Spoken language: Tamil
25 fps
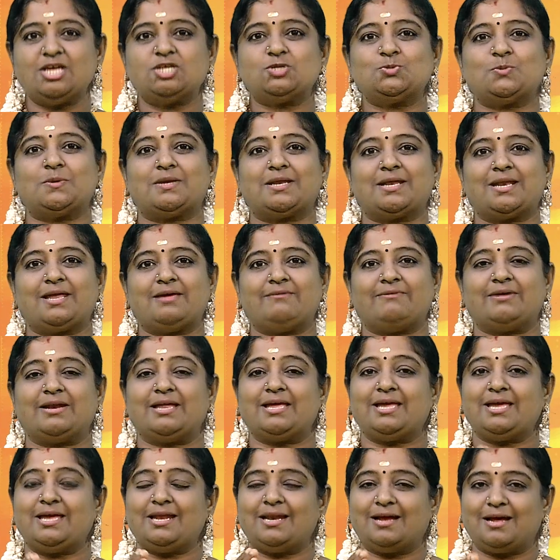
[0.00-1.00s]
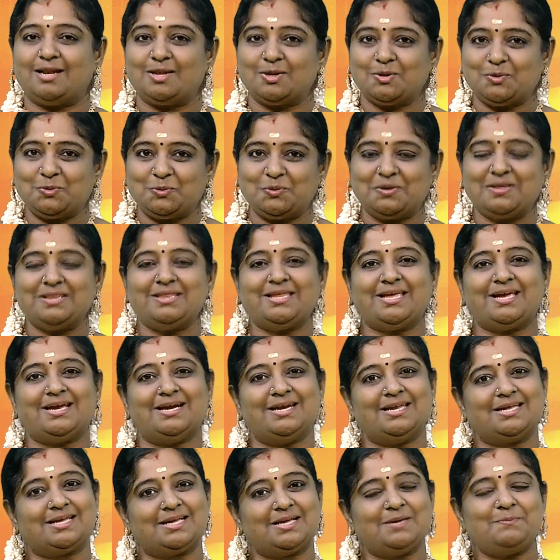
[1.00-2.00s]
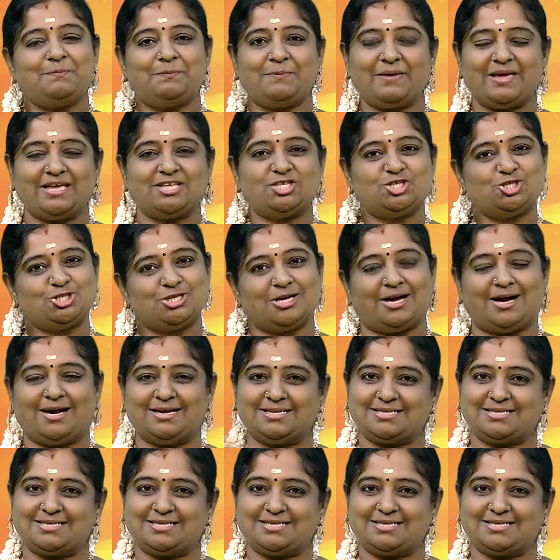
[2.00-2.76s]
ஈஸ்வரரை வணங்கினால் குழந்தைகளுக்கு பேச்சு